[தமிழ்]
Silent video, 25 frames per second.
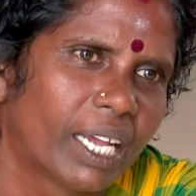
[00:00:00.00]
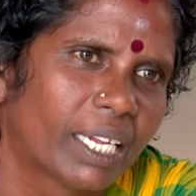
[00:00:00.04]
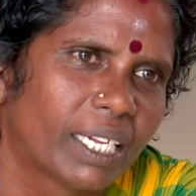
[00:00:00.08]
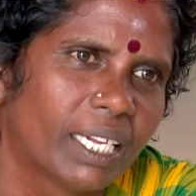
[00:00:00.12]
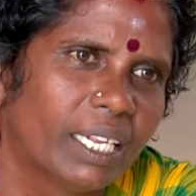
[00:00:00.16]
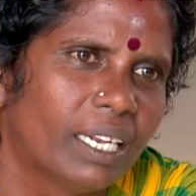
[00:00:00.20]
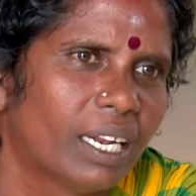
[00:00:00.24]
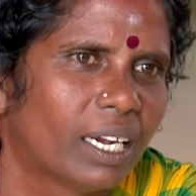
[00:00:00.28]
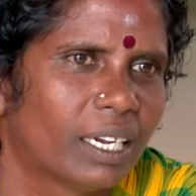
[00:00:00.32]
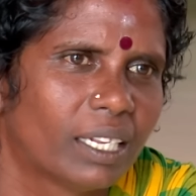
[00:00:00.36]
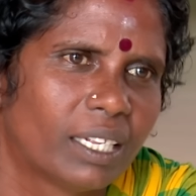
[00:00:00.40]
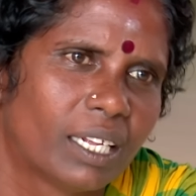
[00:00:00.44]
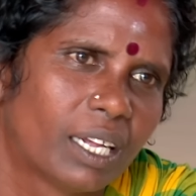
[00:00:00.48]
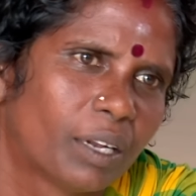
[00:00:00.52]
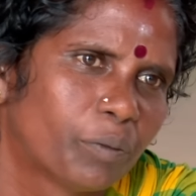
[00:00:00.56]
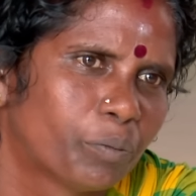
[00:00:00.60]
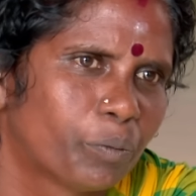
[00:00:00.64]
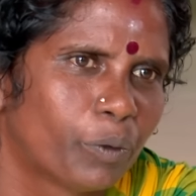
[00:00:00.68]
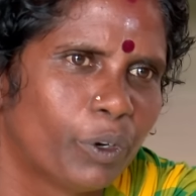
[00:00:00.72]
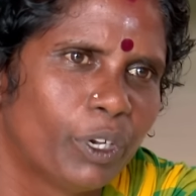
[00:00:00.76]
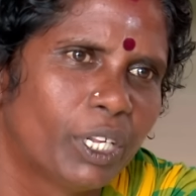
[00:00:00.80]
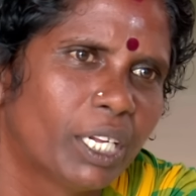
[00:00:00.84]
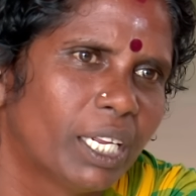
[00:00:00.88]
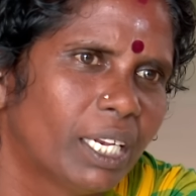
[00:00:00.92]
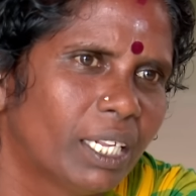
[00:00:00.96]
வாங்கி நான் என்
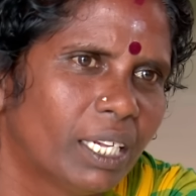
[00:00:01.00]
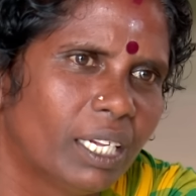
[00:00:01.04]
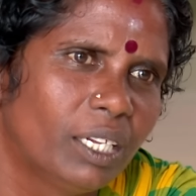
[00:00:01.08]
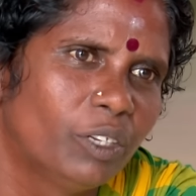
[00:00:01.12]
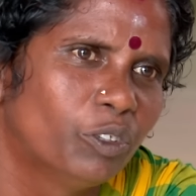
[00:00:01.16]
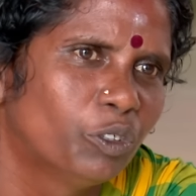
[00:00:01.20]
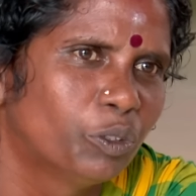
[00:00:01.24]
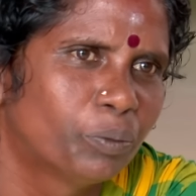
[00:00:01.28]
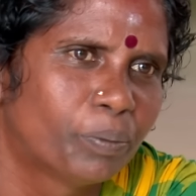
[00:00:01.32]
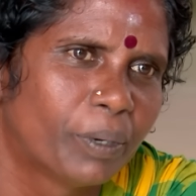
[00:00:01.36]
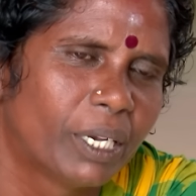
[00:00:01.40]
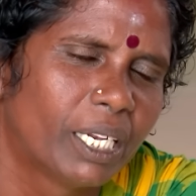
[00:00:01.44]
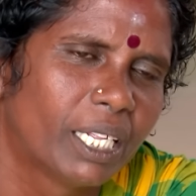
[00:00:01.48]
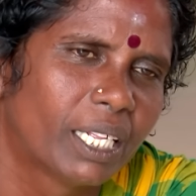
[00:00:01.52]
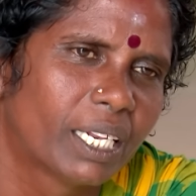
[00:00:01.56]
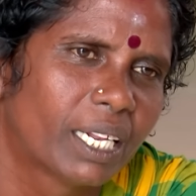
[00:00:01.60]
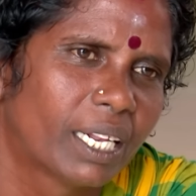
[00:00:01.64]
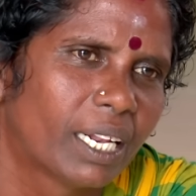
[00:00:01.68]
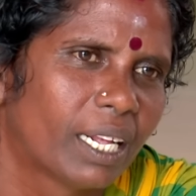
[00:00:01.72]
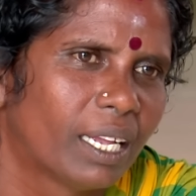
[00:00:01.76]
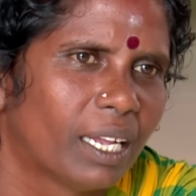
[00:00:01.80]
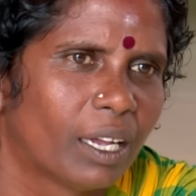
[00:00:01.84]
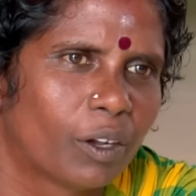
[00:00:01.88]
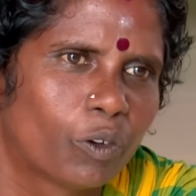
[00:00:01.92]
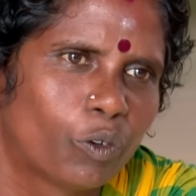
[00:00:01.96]
பிள்ளைங்களுக்கு யூஸ்
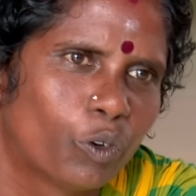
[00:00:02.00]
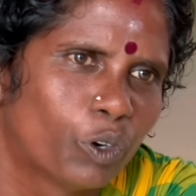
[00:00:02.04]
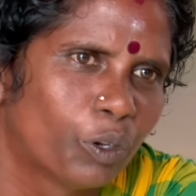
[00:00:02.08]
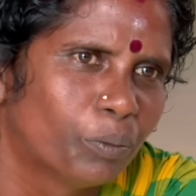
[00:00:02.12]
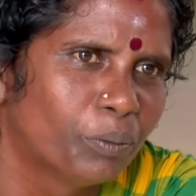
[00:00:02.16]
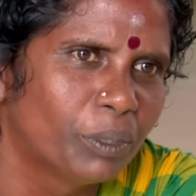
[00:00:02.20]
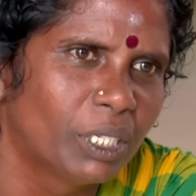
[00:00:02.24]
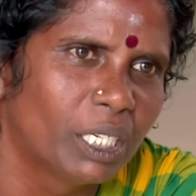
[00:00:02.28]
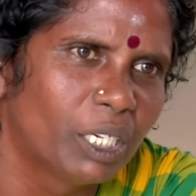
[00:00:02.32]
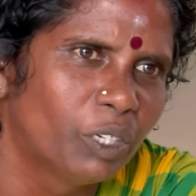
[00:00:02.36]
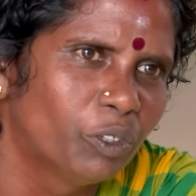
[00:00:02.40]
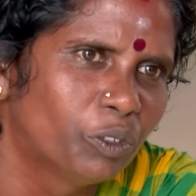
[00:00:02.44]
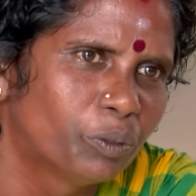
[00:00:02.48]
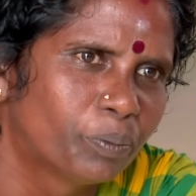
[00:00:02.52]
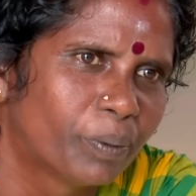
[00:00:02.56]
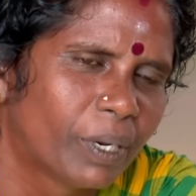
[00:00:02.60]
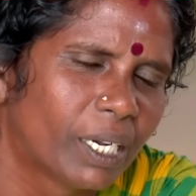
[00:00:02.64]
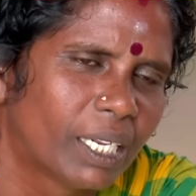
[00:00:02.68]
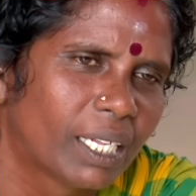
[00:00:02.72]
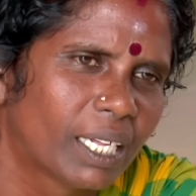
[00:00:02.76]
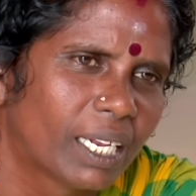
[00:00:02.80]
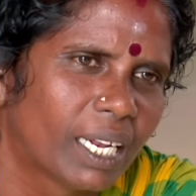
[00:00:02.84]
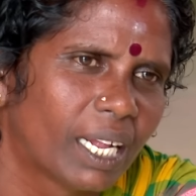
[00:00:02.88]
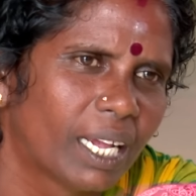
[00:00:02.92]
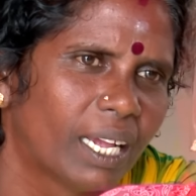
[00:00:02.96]
பண்ணிக்கிறேன் என் குடும்பத்துக்கு யூஸ்
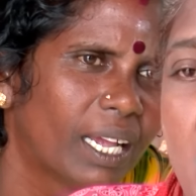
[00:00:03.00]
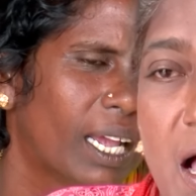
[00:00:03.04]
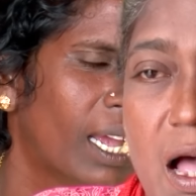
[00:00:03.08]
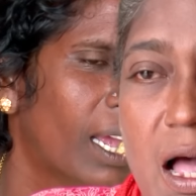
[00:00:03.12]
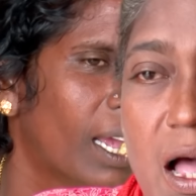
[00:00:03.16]
பண்ணிக்கிறேன்